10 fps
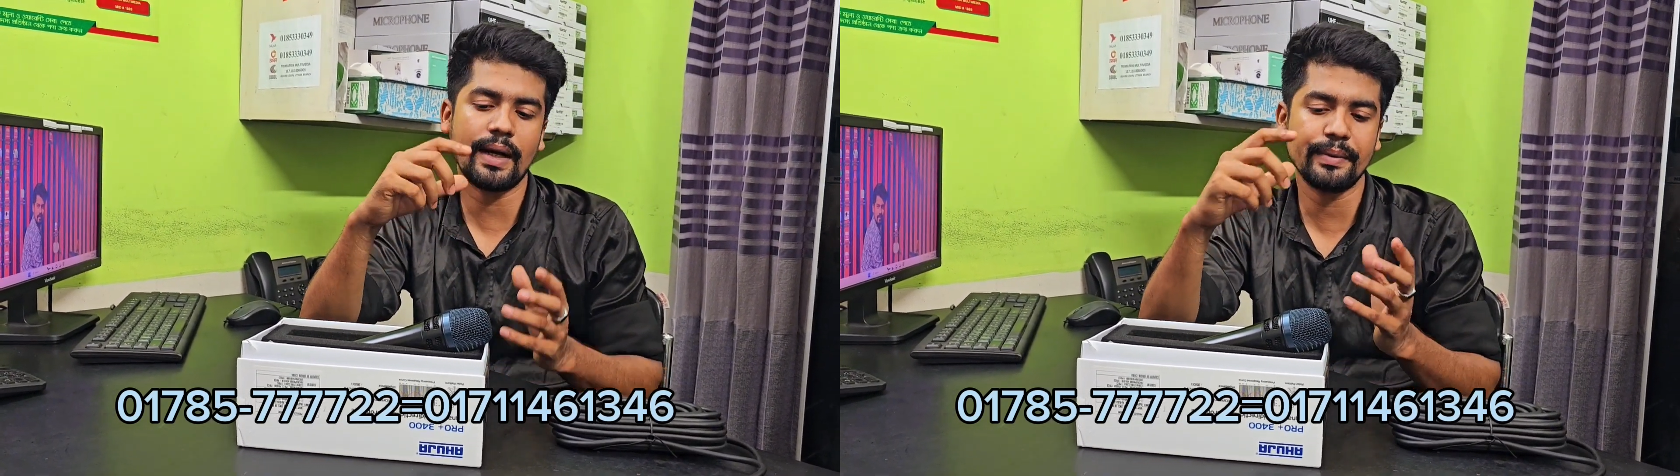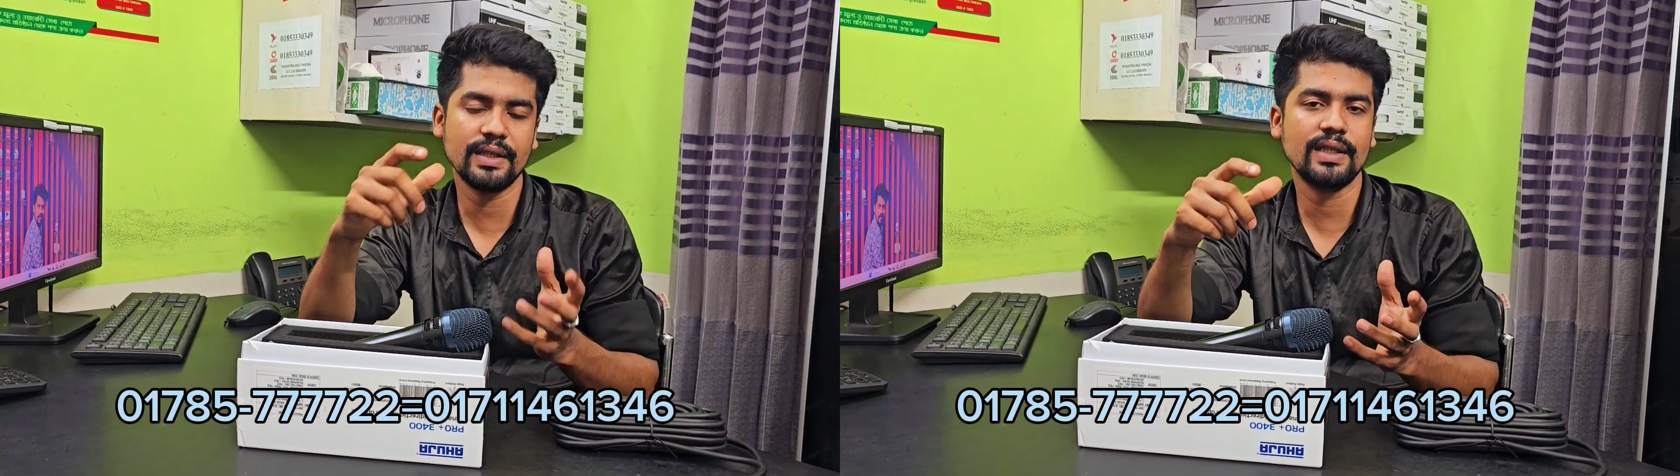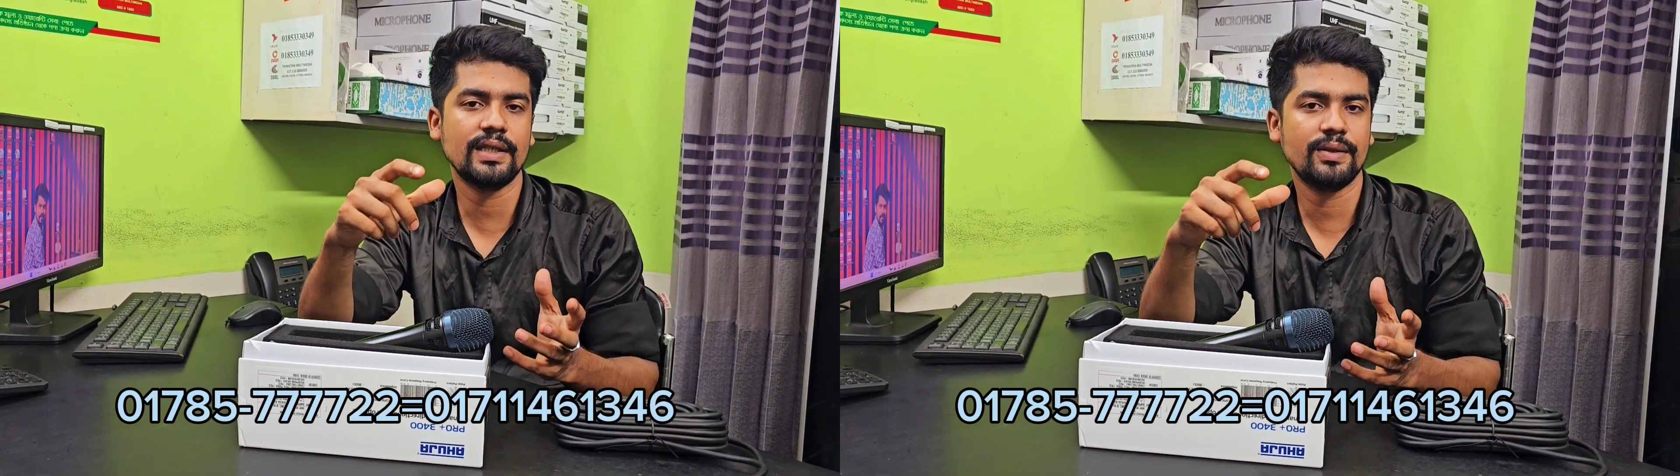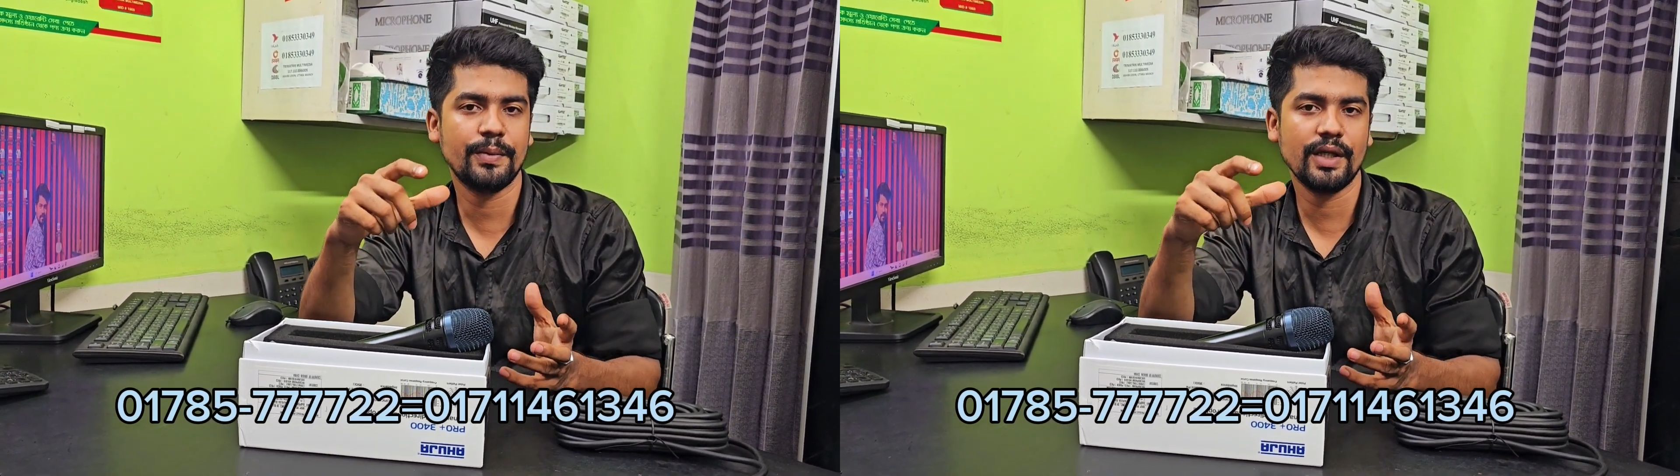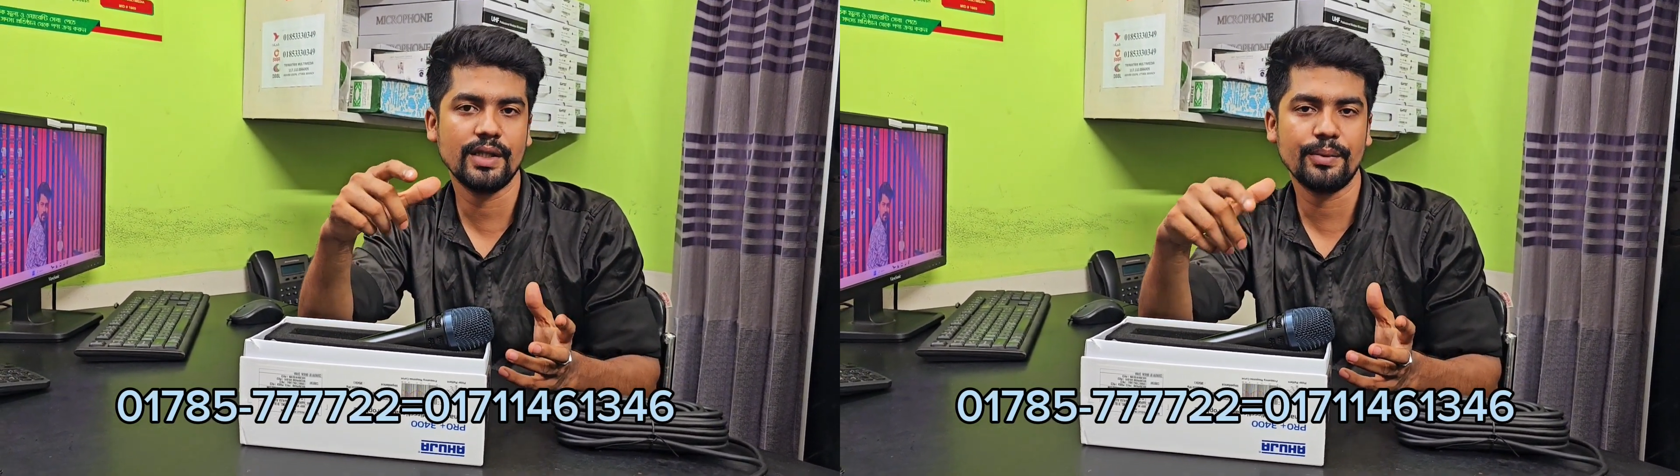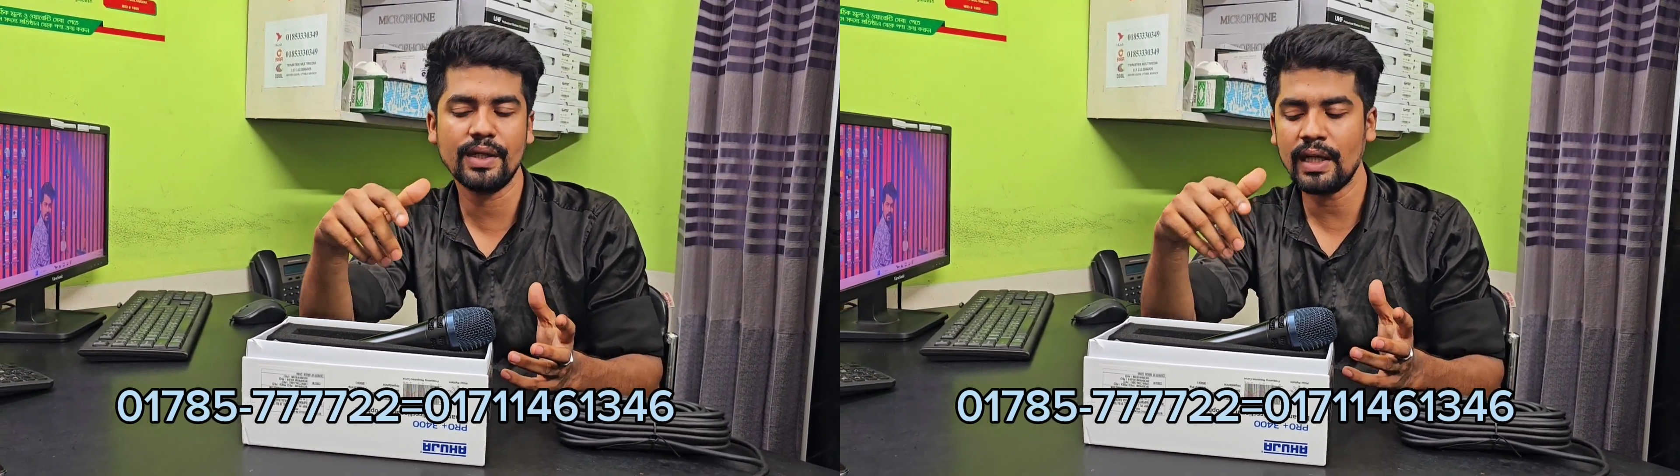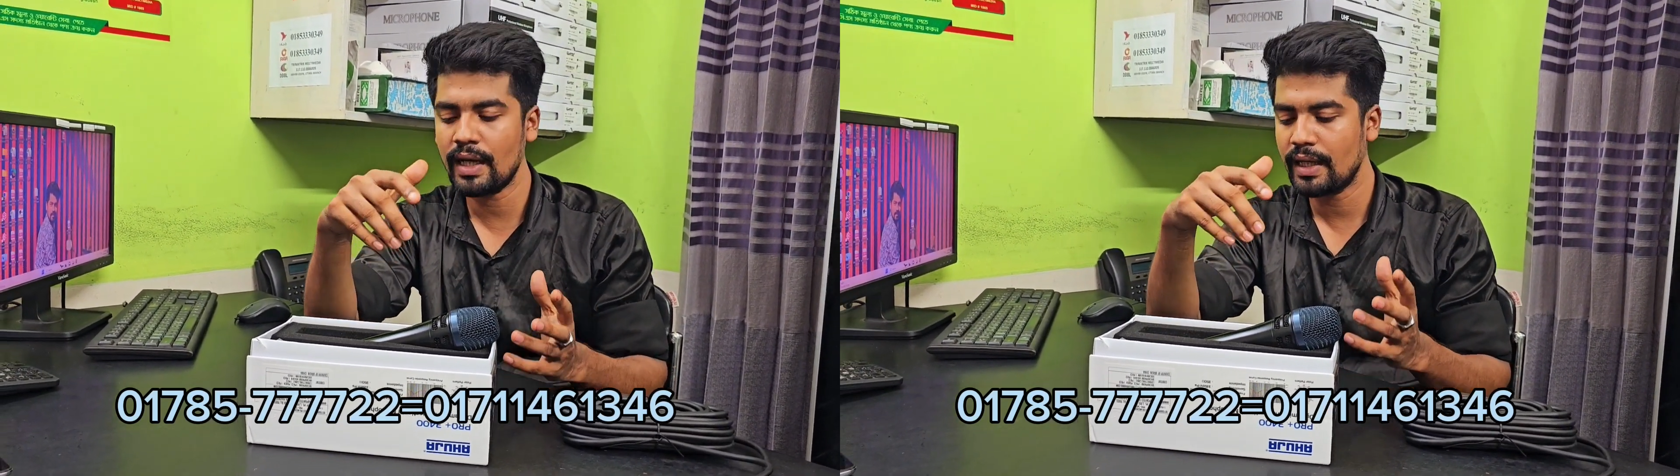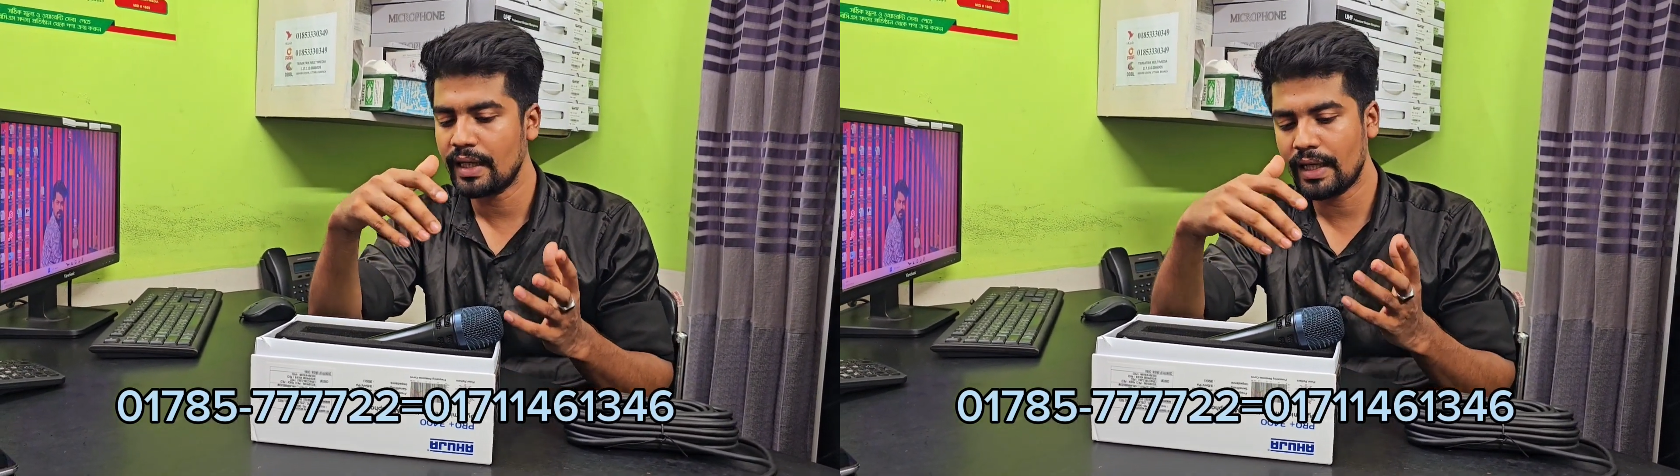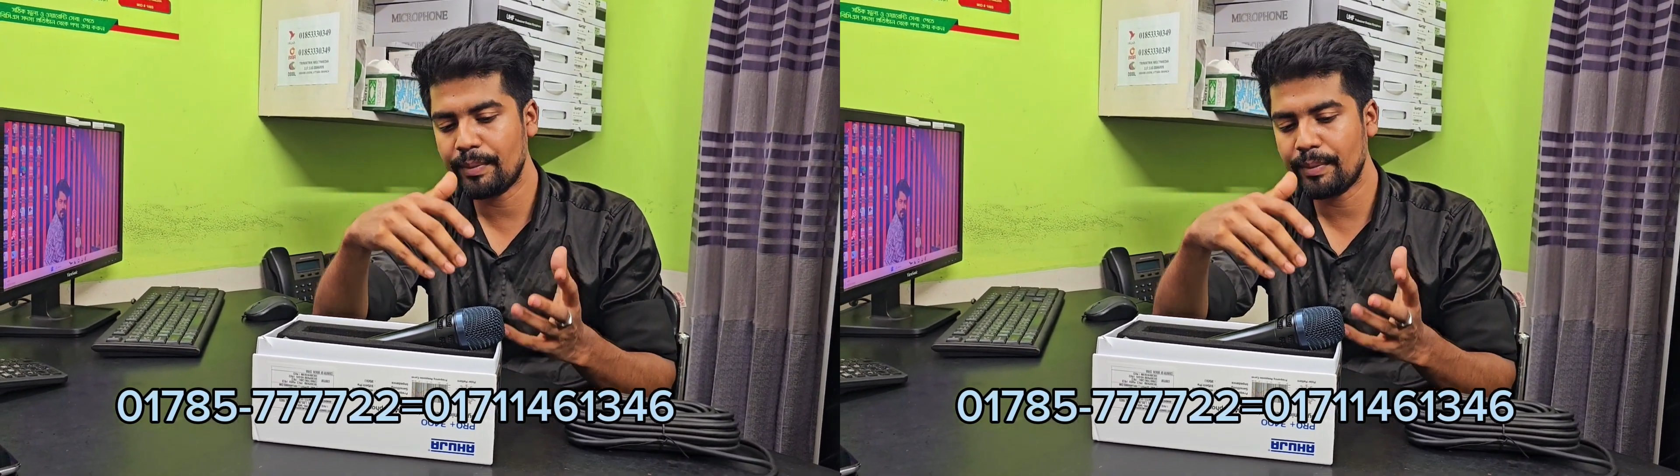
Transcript: আমাদের কাছে পেয়ে যাবেন এই